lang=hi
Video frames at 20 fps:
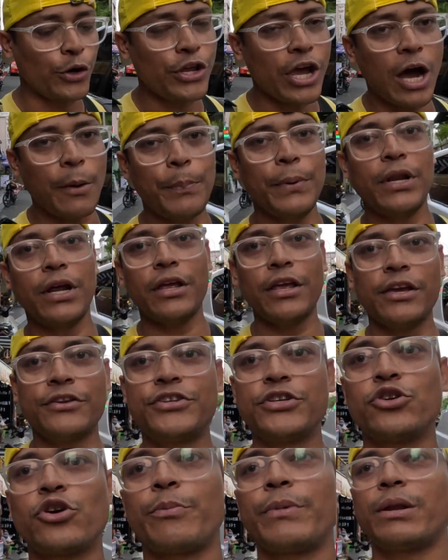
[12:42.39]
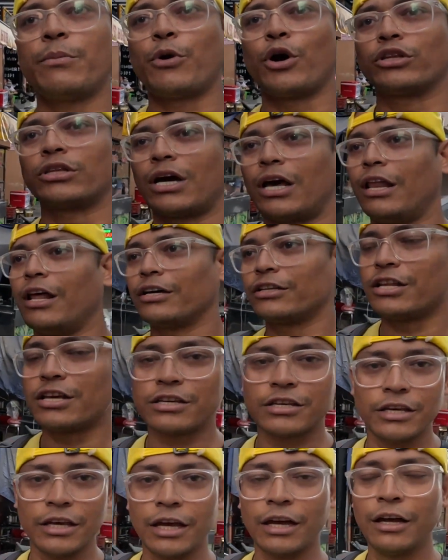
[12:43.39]
और यहाँ पे ना एक चीज़ और मैंने बहुत अलग
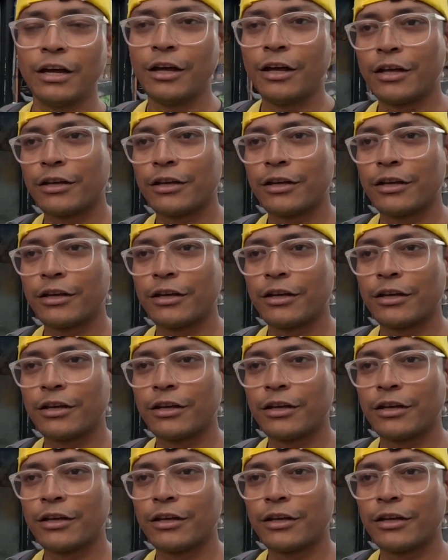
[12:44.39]
देखी है